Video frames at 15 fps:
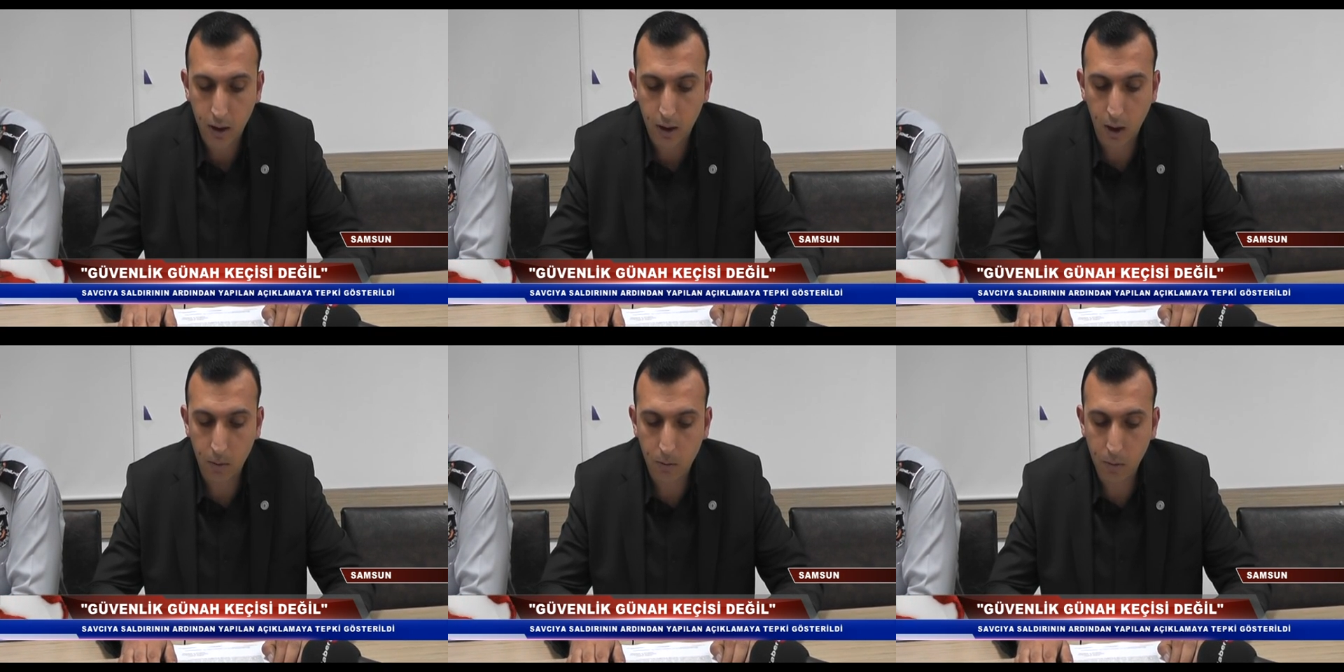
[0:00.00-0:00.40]

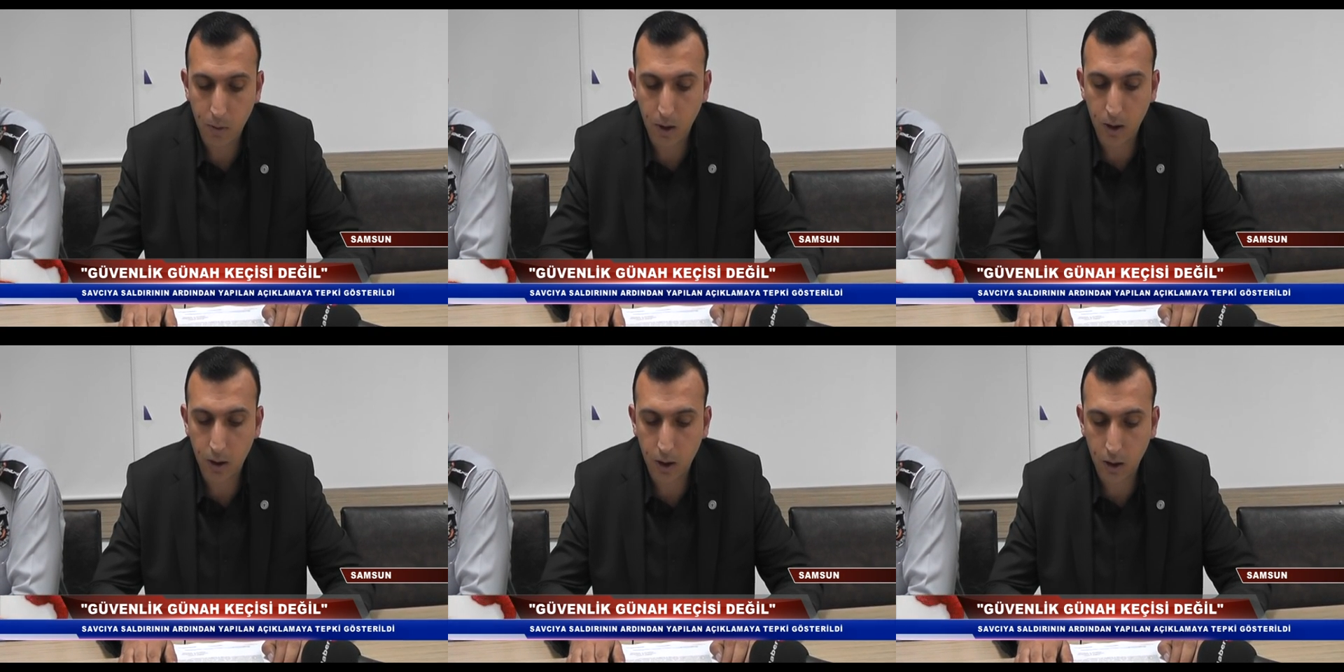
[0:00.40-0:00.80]
Tanımı
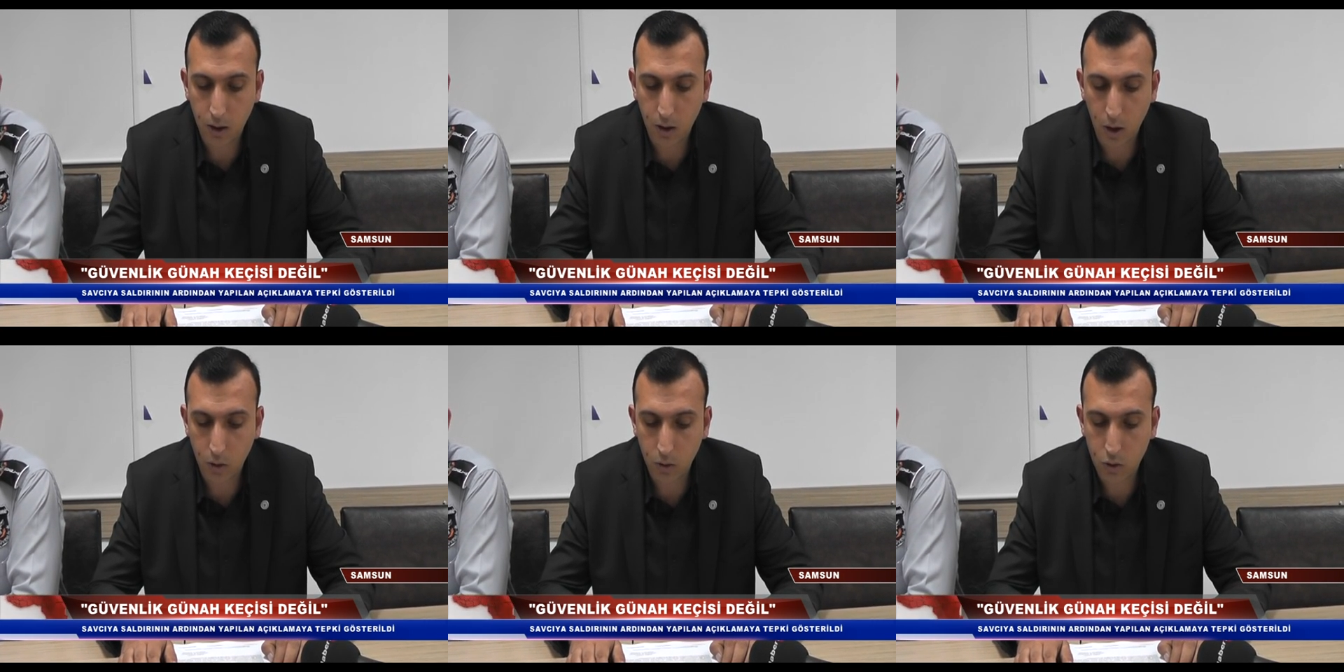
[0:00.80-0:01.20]
belirten
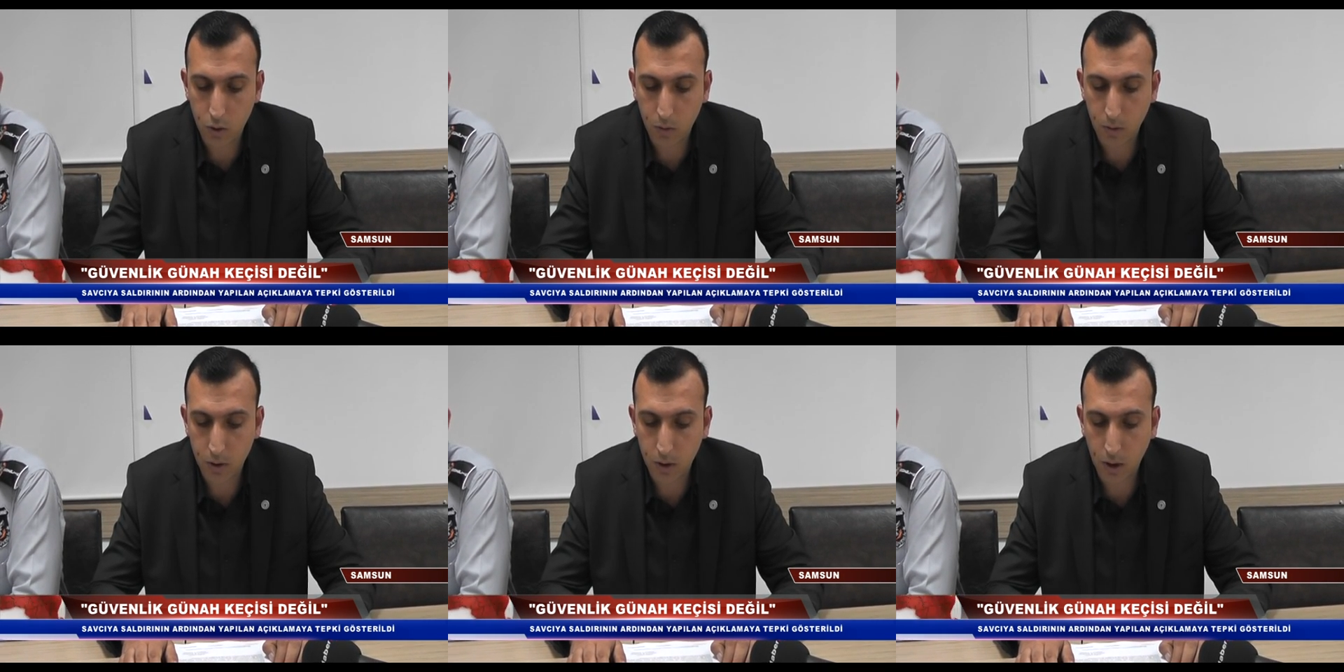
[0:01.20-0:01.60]
kanun
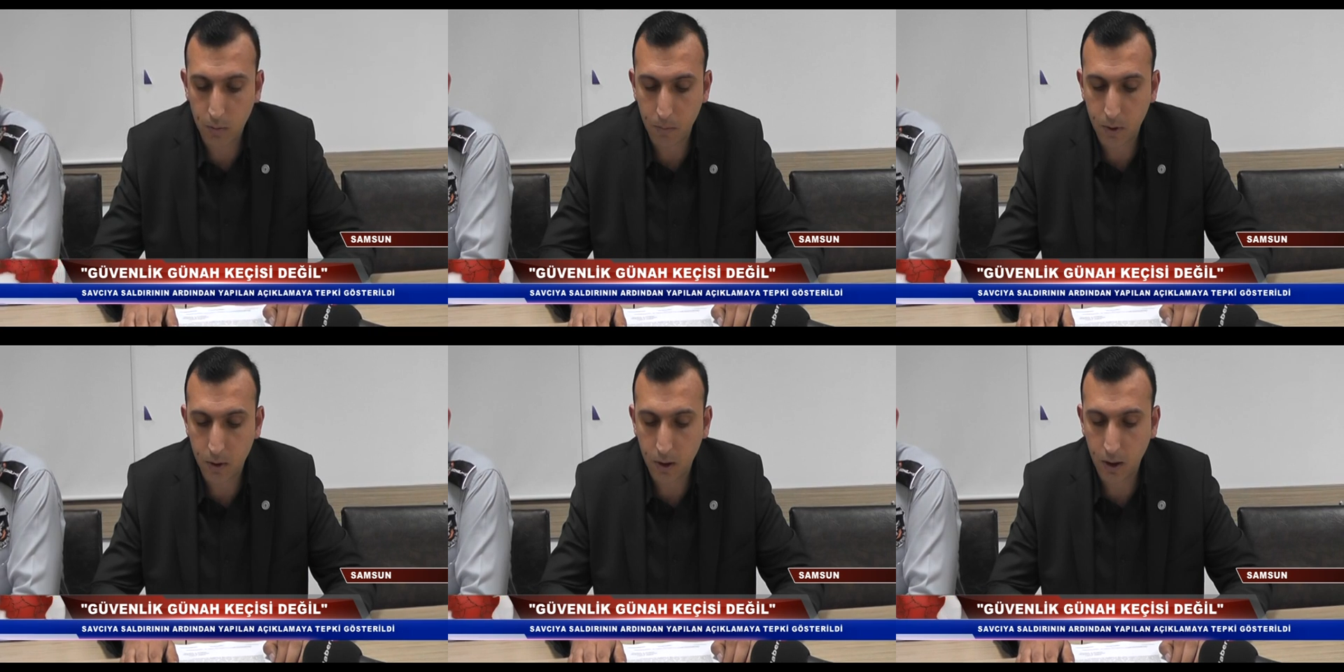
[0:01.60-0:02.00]
çıkması
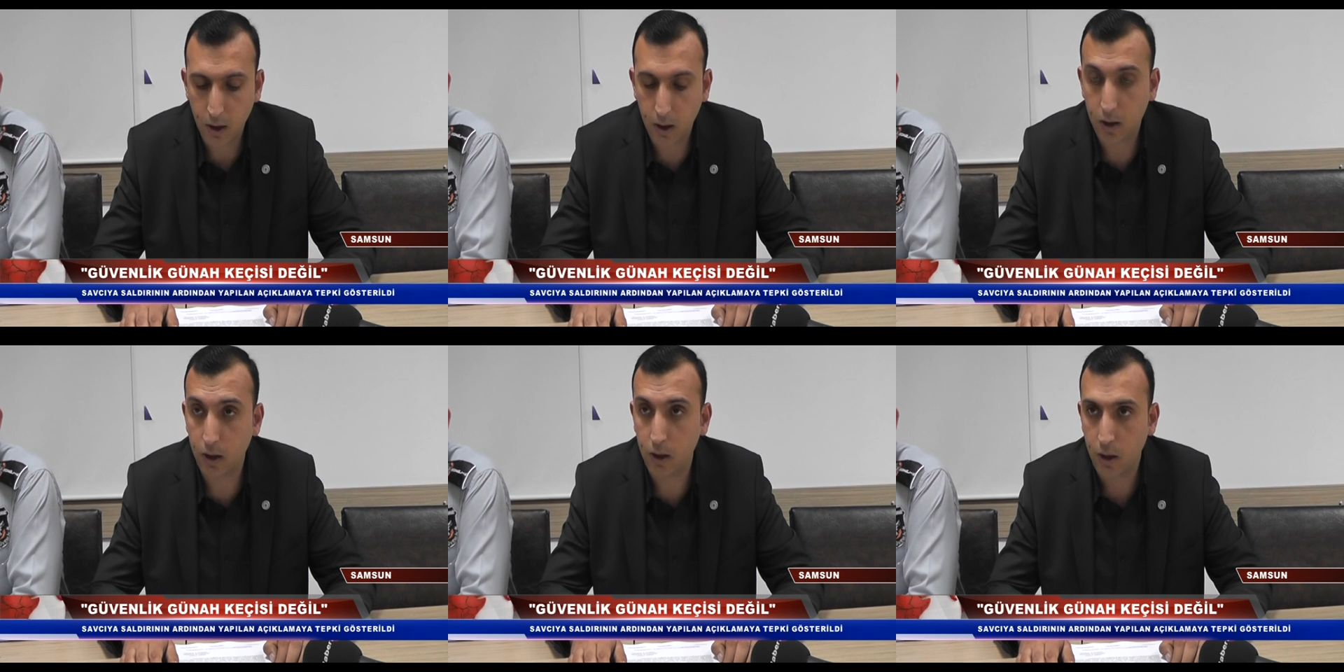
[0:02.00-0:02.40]
yapması
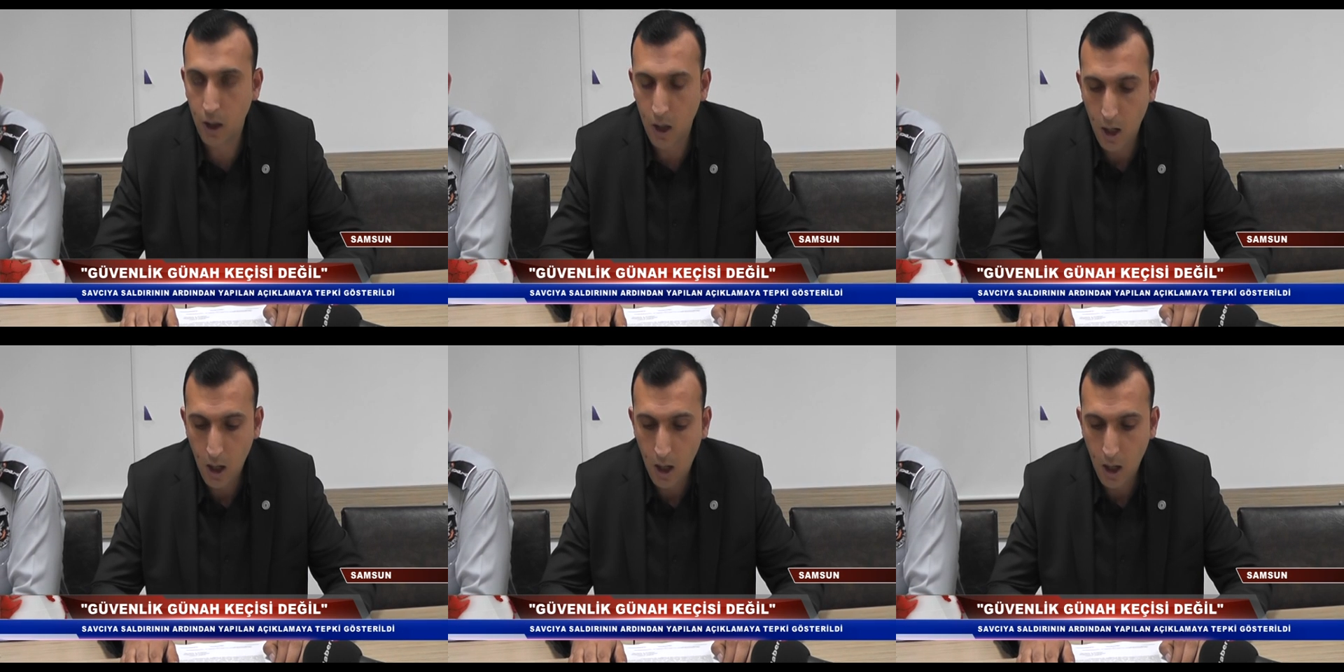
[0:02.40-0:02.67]
gerekir.